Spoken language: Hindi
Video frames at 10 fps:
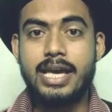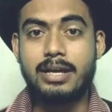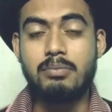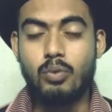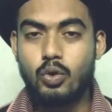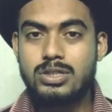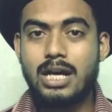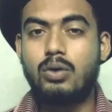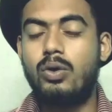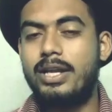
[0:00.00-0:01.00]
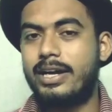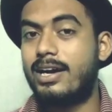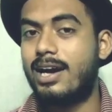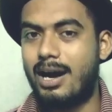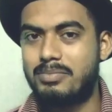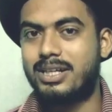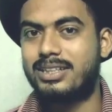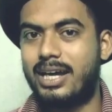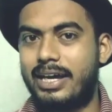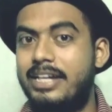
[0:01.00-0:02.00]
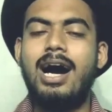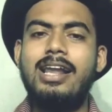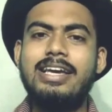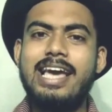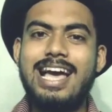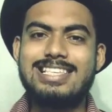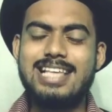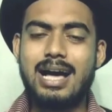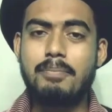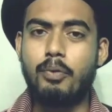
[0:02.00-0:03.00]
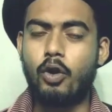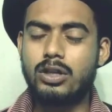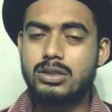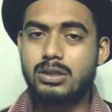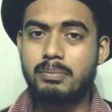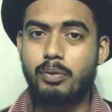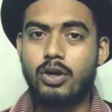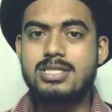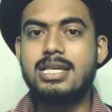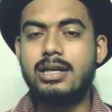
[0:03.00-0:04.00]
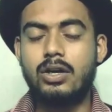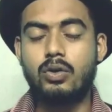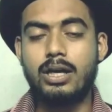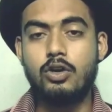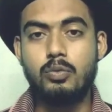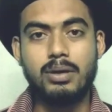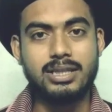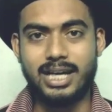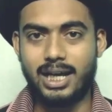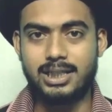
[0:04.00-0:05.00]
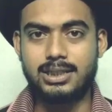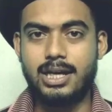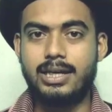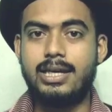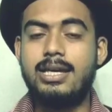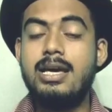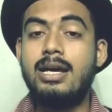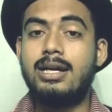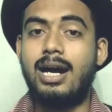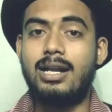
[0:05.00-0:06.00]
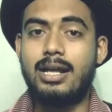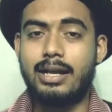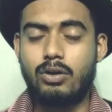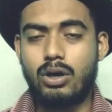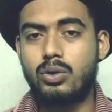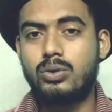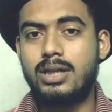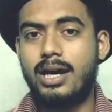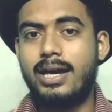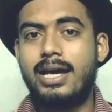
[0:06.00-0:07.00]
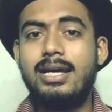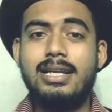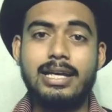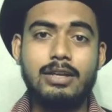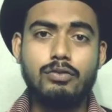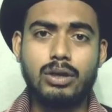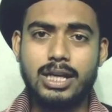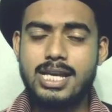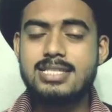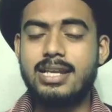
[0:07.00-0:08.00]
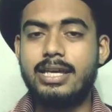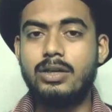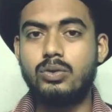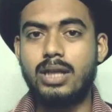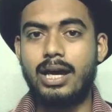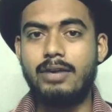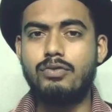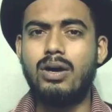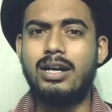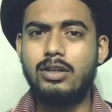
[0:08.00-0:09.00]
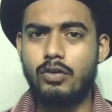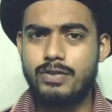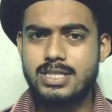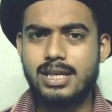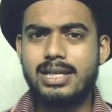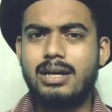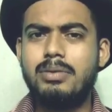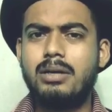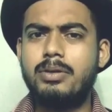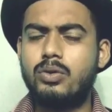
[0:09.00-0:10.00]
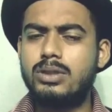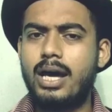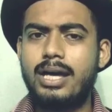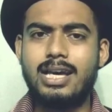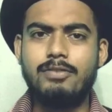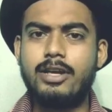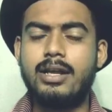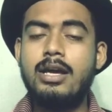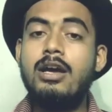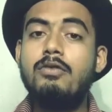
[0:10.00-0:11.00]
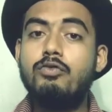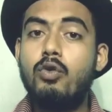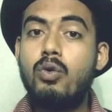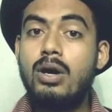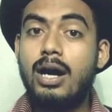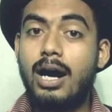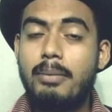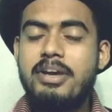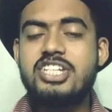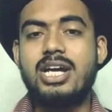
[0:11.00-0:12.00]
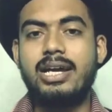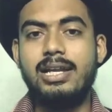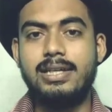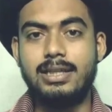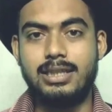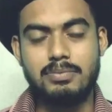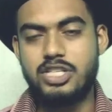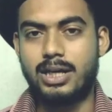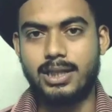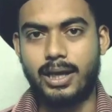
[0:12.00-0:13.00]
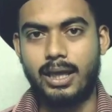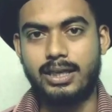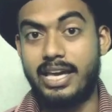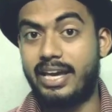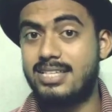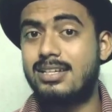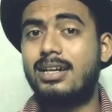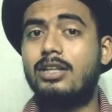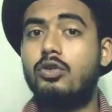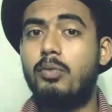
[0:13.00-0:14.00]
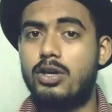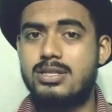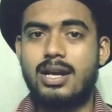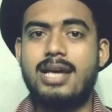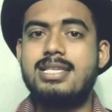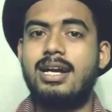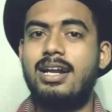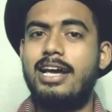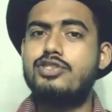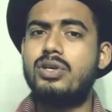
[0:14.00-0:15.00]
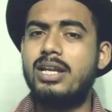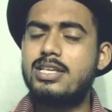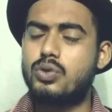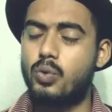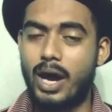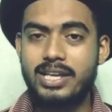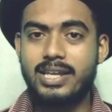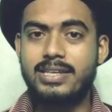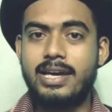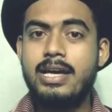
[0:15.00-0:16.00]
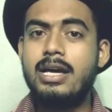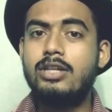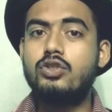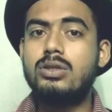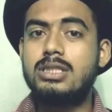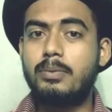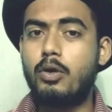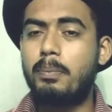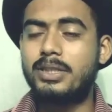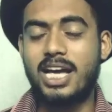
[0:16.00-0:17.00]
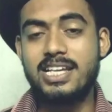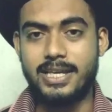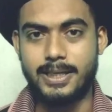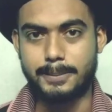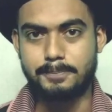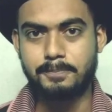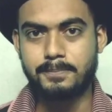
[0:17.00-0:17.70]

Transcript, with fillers: एक मोर्चा खोलने का काम करता है हालांकि ऐसा बहुत बहुत सिंगरों के ऊपर देखा जाता है कि गाना रिकॉर्ड होता है लेकिन वो रिलीज नहीं होता है वो अनऑफिशियली कभी कभी होता है या फिर वो हमेशा के लिए दब जाता है के के सर का तो बहुत सारा ऐसा गाना है जो रिलीज हुआ ही नहीं है जो सबको पता ही नहीं है